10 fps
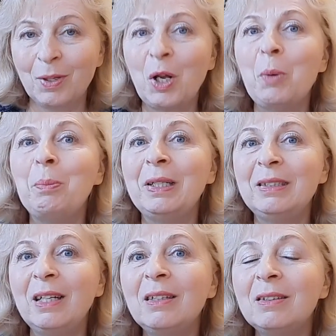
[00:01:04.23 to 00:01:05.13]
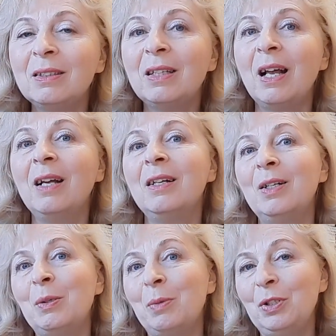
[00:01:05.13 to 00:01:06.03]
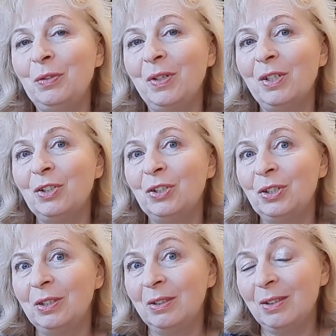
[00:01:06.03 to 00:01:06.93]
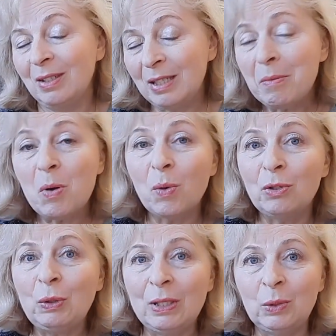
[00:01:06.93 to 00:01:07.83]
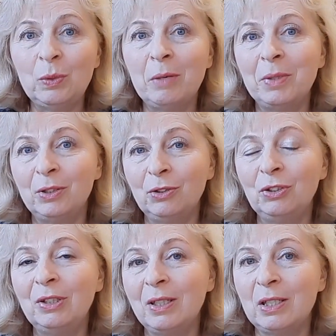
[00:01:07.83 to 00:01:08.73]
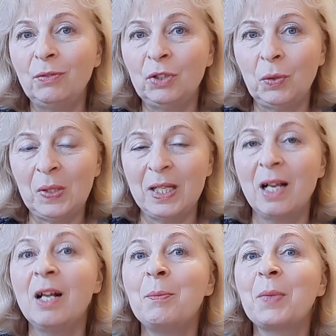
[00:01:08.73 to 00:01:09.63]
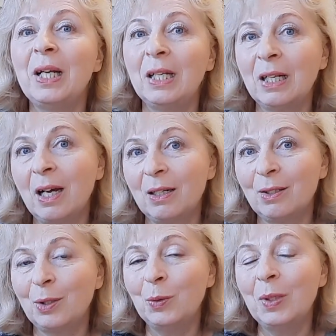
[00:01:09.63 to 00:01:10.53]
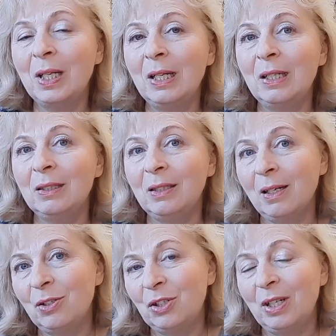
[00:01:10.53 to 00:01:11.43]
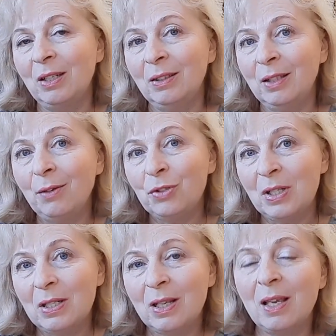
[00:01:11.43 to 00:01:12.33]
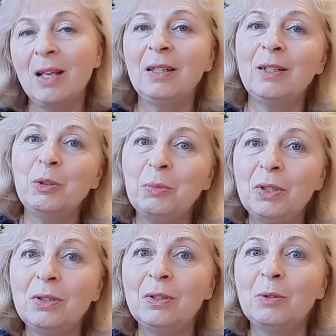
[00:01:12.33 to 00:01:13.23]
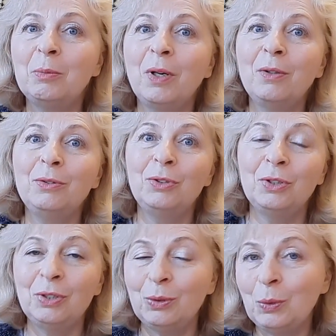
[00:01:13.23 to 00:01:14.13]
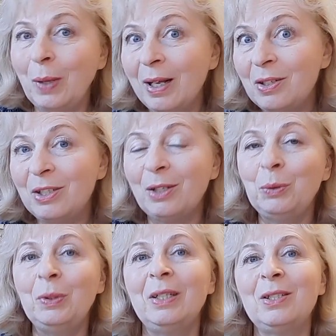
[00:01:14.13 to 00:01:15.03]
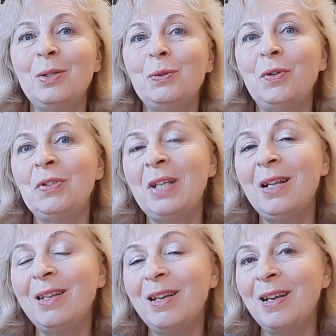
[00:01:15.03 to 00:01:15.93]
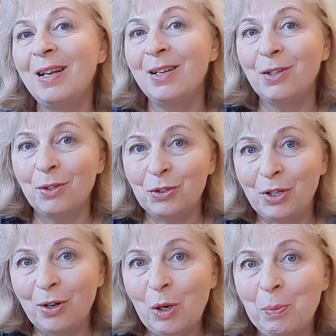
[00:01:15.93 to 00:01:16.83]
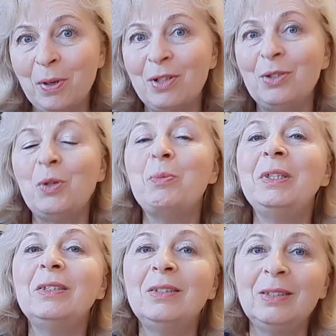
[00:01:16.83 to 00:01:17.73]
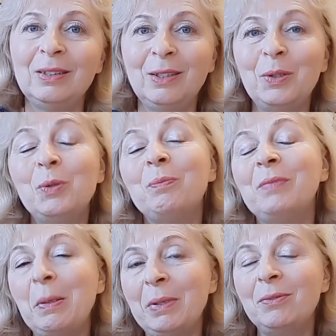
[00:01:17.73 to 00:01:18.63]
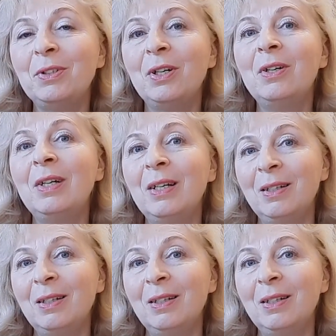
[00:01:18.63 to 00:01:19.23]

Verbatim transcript: kompetentna, ponieważ y, sama ukończyła studia medyczne, jest wykształcenia lekarką. Także te wszystkie terminy bądź sytuacje, które są związane z szeroko pojętą medycyną, na pewno